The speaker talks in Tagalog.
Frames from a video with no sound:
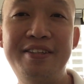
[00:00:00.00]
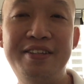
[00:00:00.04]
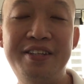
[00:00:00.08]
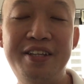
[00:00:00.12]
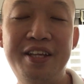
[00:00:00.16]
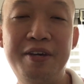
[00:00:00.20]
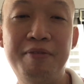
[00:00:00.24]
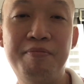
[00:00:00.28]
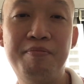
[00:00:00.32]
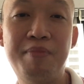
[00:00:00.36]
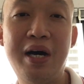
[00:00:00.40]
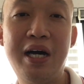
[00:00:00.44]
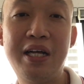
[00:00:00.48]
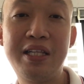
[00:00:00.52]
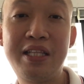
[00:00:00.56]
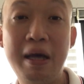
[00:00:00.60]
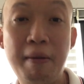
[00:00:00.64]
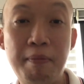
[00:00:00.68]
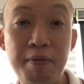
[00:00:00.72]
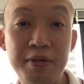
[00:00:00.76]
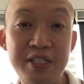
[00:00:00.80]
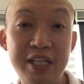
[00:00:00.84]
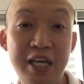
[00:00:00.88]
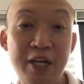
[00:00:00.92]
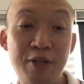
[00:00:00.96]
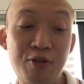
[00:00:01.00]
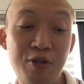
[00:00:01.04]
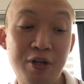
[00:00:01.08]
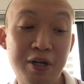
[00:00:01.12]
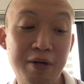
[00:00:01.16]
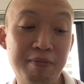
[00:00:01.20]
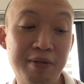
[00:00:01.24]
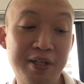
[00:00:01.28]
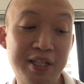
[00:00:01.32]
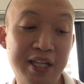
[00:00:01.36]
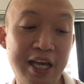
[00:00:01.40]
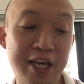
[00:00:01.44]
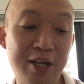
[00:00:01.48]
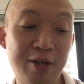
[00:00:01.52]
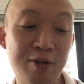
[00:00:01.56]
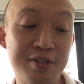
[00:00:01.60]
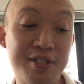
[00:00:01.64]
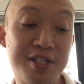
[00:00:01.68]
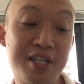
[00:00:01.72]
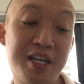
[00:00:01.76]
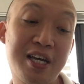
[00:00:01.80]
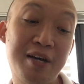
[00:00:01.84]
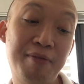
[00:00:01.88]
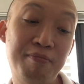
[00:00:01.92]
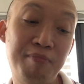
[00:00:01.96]
'di ba? Tapos eto naman ngayon
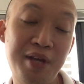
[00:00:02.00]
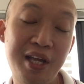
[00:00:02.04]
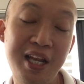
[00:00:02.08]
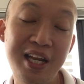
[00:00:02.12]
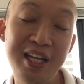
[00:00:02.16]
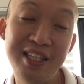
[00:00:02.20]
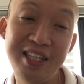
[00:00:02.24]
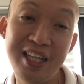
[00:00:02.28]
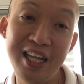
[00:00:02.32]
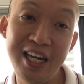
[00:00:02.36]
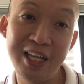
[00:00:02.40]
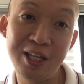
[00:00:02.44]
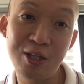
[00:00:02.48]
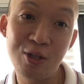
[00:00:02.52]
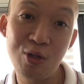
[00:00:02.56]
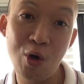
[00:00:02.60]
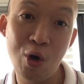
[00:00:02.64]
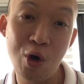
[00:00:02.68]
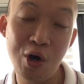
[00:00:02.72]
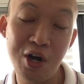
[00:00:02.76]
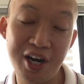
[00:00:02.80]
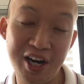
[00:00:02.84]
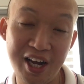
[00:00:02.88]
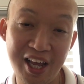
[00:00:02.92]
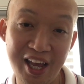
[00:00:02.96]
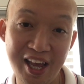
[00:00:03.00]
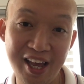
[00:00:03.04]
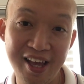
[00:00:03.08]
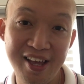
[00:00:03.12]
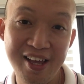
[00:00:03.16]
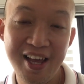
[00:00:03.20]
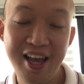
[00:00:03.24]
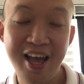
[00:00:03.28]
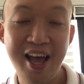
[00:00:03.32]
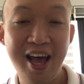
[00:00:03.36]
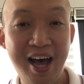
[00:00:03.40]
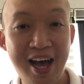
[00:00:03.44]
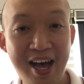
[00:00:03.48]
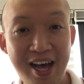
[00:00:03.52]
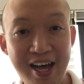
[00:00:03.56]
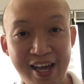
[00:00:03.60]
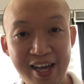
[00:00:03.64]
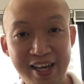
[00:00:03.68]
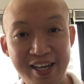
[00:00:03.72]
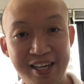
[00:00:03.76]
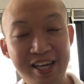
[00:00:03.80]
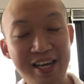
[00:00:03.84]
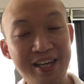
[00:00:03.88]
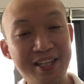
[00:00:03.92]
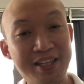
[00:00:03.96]
si Camila De La Torre
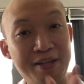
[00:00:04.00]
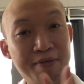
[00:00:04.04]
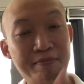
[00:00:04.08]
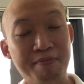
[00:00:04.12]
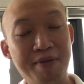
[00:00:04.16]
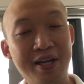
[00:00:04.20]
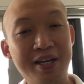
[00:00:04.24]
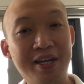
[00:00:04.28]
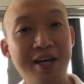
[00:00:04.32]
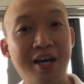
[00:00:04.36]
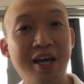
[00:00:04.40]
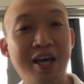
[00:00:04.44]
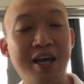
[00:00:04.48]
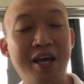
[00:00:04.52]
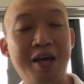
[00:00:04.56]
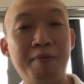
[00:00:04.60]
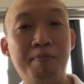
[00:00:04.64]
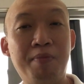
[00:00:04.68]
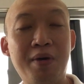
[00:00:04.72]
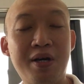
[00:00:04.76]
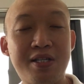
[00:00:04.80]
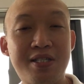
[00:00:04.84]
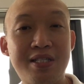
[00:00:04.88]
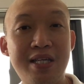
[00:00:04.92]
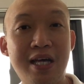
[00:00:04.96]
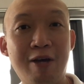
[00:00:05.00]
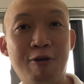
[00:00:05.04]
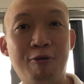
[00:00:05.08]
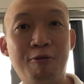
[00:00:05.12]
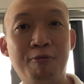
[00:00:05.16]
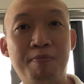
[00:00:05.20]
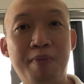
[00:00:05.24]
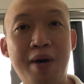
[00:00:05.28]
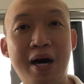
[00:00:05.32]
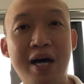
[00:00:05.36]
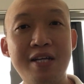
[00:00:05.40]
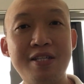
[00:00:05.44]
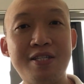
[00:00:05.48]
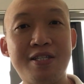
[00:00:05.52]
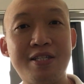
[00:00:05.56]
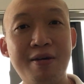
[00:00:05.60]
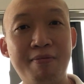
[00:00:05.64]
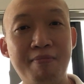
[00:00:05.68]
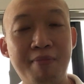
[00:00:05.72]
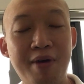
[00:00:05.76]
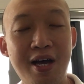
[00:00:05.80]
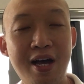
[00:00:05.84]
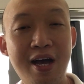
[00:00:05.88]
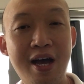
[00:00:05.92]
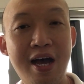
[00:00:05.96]
ay ah, 'di ba nakikipagsagupaan sa
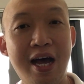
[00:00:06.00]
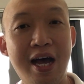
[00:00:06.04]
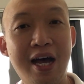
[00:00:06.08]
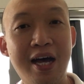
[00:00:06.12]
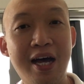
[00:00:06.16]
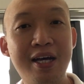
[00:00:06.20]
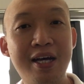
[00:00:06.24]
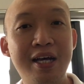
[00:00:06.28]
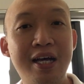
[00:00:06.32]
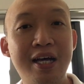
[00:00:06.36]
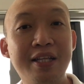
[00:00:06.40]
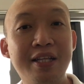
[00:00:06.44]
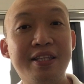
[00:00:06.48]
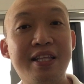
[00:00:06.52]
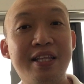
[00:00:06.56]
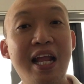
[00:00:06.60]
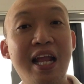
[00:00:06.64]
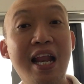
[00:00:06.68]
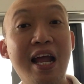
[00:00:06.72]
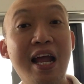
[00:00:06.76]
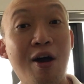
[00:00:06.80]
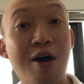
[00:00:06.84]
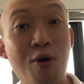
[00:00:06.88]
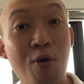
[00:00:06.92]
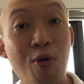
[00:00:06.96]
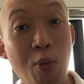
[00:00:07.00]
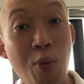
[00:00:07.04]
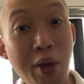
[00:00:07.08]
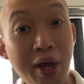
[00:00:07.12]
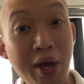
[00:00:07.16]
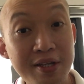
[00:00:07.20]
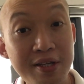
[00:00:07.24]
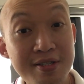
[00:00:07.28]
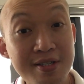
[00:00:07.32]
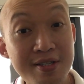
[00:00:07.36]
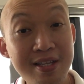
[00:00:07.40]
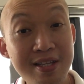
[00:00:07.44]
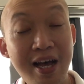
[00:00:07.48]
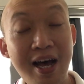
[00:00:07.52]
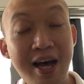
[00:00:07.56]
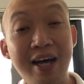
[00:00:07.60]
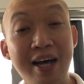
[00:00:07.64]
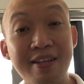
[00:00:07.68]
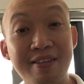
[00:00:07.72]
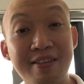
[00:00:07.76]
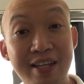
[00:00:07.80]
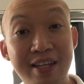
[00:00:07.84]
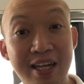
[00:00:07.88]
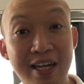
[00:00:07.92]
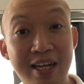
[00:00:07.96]
mga De La Cuesta
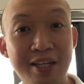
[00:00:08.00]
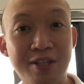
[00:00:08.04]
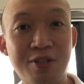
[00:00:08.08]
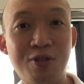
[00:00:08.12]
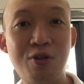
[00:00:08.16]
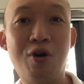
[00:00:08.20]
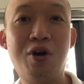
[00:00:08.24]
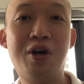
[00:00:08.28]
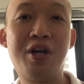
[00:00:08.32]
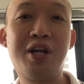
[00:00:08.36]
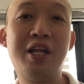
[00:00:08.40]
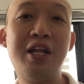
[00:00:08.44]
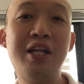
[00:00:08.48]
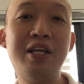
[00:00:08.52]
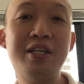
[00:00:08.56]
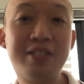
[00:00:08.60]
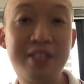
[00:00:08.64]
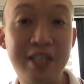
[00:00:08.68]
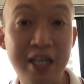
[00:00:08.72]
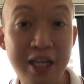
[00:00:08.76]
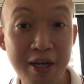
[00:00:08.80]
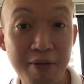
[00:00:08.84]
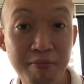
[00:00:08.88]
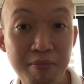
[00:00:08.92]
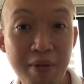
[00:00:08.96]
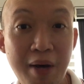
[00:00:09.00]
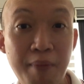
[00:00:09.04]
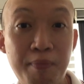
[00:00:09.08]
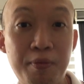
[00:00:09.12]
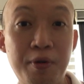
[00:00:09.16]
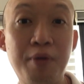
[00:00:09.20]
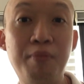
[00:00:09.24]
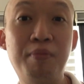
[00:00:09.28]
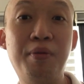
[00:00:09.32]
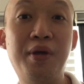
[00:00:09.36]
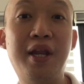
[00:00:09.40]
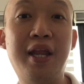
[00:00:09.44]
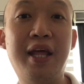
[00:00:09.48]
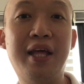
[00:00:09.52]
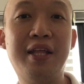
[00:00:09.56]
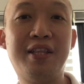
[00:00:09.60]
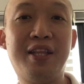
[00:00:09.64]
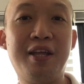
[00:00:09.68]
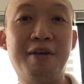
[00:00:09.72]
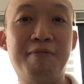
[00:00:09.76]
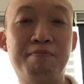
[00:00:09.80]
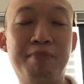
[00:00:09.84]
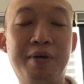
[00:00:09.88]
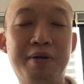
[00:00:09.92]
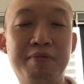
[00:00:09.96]
at De La Torre, isa rin mga
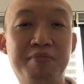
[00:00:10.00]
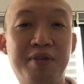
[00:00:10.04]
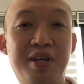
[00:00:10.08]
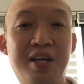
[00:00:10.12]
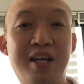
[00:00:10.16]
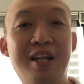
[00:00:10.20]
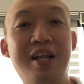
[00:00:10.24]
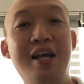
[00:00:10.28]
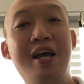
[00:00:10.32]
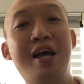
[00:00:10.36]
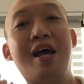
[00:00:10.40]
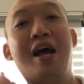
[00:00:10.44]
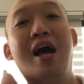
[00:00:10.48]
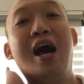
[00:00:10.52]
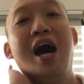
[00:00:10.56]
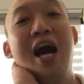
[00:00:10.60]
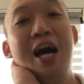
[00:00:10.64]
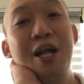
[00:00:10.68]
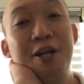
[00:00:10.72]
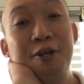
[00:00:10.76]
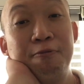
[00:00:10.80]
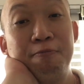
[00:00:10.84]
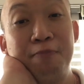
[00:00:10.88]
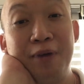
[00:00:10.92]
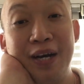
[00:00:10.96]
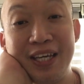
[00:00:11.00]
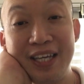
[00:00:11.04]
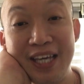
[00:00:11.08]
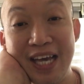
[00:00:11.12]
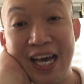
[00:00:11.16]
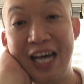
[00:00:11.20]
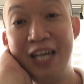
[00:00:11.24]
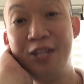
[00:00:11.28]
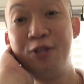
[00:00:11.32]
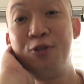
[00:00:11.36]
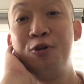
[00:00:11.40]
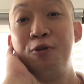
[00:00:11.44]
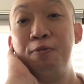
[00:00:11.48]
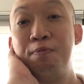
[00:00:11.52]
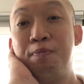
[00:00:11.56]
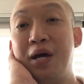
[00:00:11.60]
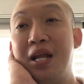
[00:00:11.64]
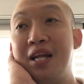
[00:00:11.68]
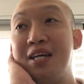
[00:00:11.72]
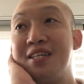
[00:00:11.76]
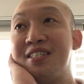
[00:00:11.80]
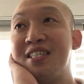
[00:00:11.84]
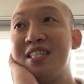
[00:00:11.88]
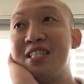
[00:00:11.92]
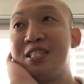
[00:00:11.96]
prominenteng pamilya. Ano ba 'yan? Doon
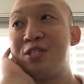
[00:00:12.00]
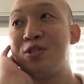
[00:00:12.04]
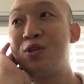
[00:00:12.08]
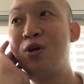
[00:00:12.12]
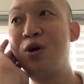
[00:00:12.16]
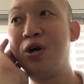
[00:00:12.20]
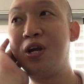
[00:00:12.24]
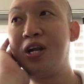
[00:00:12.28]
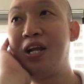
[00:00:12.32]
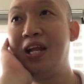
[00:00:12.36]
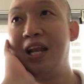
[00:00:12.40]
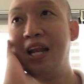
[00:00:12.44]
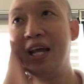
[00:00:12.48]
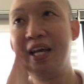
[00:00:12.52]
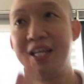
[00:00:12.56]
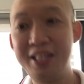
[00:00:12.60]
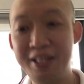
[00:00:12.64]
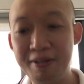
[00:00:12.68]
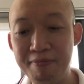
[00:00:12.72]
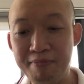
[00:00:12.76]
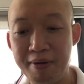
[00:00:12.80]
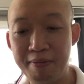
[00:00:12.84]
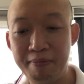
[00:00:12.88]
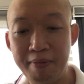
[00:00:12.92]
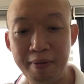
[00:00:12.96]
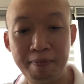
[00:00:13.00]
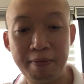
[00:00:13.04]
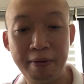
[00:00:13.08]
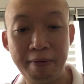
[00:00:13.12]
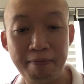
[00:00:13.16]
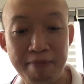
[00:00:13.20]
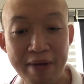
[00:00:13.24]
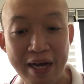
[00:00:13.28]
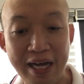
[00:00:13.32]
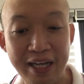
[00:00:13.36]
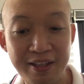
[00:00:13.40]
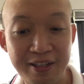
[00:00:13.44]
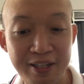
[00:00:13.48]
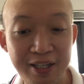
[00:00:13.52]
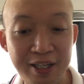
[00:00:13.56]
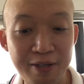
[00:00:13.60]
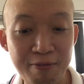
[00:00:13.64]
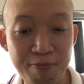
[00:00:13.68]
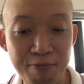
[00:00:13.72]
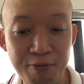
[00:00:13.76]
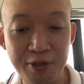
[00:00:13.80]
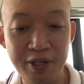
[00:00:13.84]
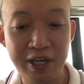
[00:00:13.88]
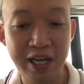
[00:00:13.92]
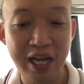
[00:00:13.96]
pa lang sa storyline, 'di ba
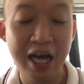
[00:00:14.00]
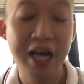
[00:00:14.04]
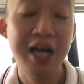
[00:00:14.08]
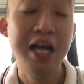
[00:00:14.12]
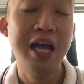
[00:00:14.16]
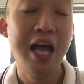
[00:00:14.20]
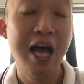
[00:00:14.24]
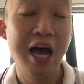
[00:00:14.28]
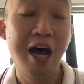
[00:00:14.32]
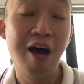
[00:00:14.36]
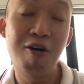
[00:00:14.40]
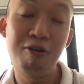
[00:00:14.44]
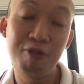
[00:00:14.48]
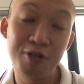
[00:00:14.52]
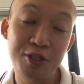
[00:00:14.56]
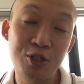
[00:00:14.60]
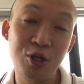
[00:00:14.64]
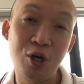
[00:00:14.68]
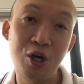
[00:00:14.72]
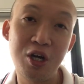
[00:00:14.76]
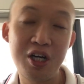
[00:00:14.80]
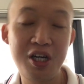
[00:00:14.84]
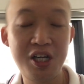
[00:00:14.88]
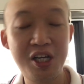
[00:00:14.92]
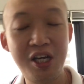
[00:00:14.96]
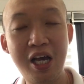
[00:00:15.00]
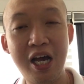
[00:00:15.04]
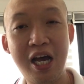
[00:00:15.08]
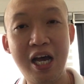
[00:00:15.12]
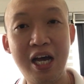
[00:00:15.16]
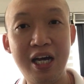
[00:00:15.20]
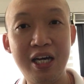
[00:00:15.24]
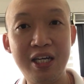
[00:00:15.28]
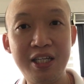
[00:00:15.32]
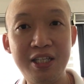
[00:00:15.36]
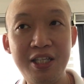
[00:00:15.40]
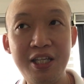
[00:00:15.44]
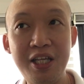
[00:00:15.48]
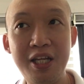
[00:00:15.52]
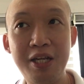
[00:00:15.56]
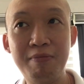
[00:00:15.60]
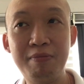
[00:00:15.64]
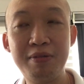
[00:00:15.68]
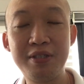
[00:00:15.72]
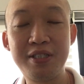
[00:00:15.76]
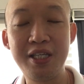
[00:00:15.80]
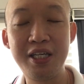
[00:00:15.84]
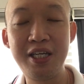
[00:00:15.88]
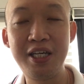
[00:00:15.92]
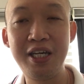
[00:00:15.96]
mapapattern mo na. Ako sorry ah, hindi
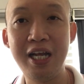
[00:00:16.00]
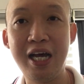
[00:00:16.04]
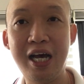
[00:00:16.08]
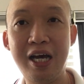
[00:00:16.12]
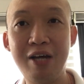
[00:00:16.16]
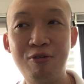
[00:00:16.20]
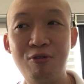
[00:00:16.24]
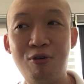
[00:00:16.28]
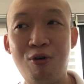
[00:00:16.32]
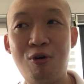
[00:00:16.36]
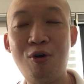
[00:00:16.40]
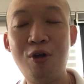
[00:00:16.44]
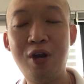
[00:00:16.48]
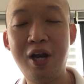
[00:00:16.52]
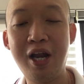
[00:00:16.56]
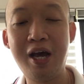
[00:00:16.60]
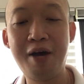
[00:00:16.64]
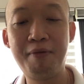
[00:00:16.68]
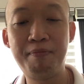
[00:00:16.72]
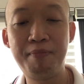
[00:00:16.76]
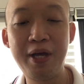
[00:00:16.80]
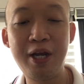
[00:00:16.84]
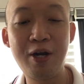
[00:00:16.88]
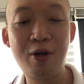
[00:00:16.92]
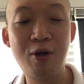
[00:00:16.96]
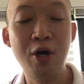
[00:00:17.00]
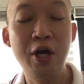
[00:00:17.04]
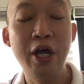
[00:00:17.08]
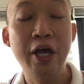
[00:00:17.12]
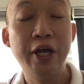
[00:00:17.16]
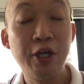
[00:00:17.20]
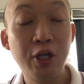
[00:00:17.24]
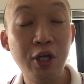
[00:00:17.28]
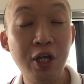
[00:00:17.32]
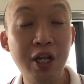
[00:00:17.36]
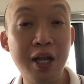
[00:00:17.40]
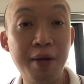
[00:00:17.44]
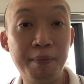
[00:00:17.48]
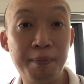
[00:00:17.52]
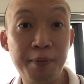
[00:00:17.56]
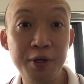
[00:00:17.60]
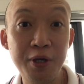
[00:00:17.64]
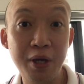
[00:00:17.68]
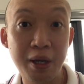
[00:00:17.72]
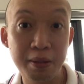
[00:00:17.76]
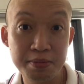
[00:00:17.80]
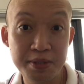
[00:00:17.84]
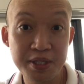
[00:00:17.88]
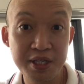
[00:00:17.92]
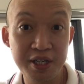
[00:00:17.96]
naman sa inaano ko lang, pero 'yun lang po
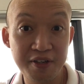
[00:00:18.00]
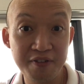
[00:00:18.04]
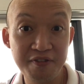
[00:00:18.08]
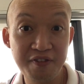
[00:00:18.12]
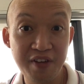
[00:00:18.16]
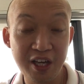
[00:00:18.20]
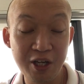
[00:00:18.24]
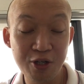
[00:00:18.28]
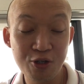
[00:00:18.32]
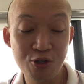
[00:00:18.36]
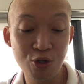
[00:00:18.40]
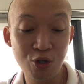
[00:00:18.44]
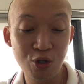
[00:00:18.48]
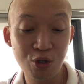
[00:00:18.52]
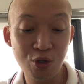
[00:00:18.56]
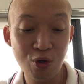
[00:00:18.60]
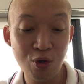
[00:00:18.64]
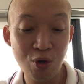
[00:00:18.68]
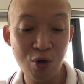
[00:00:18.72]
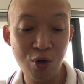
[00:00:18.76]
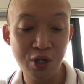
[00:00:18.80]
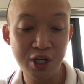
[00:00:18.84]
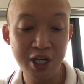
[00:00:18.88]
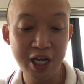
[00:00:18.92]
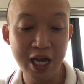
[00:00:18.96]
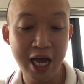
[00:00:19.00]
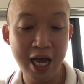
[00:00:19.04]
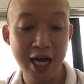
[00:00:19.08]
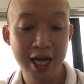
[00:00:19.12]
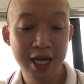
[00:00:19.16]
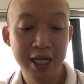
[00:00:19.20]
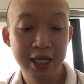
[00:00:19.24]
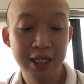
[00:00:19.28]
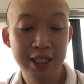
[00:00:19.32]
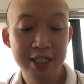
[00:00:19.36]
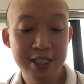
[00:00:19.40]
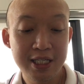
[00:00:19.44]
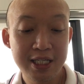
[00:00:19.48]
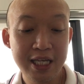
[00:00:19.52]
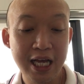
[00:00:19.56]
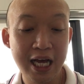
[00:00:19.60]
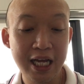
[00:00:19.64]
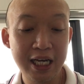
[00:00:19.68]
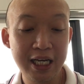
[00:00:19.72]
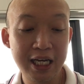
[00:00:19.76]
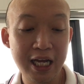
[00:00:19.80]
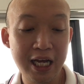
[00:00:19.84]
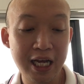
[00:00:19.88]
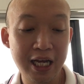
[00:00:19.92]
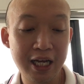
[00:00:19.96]
yung observation ko na
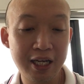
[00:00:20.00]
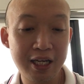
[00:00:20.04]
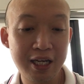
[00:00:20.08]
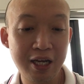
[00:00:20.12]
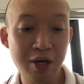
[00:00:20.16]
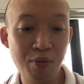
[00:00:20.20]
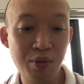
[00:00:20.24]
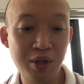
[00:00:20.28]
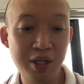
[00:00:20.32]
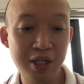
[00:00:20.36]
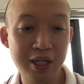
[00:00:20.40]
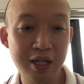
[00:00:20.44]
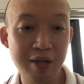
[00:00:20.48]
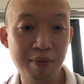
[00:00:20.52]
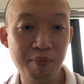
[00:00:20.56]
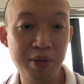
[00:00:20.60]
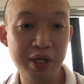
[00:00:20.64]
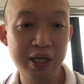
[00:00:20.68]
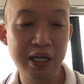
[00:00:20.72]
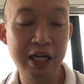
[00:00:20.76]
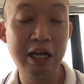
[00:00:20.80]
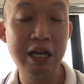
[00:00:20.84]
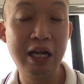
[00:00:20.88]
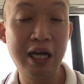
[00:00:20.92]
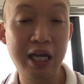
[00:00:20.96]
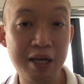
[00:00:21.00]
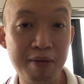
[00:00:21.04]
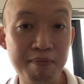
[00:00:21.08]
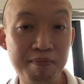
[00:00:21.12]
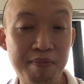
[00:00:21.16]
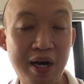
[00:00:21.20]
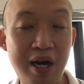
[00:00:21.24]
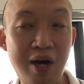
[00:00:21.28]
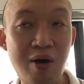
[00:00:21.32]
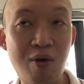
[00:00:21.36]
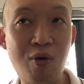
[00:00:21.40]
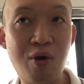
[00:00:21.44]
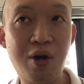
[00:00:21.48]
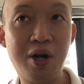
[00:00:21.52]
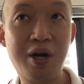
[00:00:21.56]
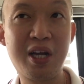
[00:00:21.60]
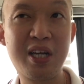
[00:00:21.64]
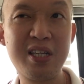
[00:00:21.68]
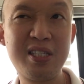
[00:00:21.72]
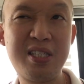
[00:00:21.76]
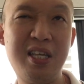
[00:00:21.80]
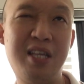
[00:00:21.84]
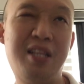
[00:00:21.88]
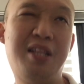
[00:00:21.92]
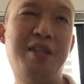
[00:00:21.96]
sana gawin naman nilang iba or
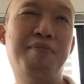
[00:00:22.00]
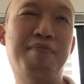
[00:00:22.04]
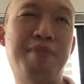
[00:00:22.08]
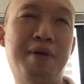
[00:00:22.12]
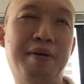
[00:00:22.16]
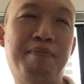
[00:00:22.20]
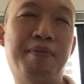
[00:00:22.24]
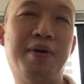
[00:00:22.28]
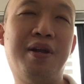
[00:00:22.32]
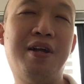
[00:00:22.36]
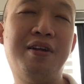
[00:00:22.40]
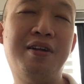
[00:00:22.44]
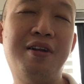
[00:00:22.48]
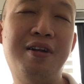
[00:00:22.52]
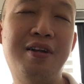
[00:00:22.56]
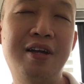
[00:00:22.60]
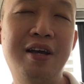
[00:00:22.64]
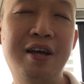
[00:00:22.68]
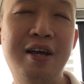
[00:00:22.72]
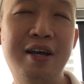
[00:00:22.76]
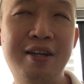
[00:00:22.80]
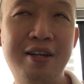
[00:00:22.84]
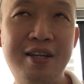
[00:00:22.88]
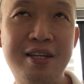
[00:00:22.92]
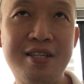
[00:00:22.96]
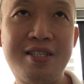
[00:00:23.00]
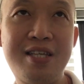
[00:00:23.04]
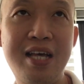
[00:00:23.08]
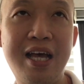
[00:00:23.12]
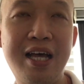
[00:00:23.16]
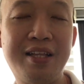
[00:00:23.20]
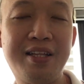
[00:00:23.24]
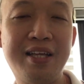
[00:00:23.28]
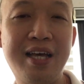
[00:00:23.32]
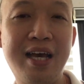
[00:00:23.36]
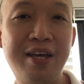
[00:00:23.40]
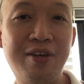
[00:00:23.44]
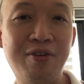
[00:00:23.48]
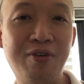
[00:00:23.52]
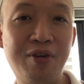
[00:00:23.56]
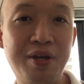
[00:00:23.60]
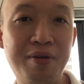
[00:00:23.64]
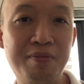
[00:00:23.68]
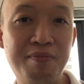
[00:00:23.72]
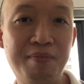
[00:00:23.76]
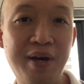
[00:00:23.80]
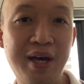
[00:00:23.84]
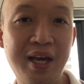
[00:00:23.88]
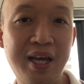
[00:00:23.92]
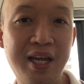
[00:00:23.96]
kasi 'di ba parang nasaan nga yung
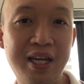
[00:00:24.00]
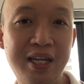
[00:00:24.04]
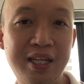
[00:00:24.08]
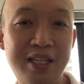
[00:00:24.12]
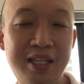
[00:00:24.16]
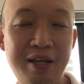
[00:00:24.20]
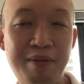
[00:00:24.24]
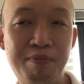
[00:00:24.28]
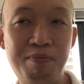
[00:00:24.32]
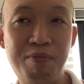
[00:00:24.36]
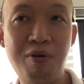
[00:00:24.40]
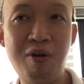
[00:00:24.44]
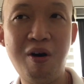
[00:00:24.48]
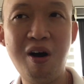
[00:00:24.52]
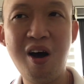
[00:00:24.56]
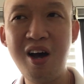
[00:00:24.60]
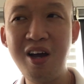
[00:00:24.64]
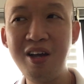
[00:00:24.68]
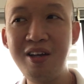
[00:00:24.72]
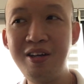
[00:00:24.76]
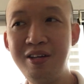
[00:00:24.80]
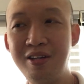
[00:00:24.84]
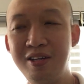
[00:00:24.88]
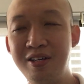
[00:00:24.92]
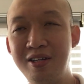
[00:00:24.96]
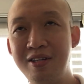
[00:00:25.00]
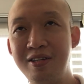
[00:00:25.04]
iba yung eh, na tipong ay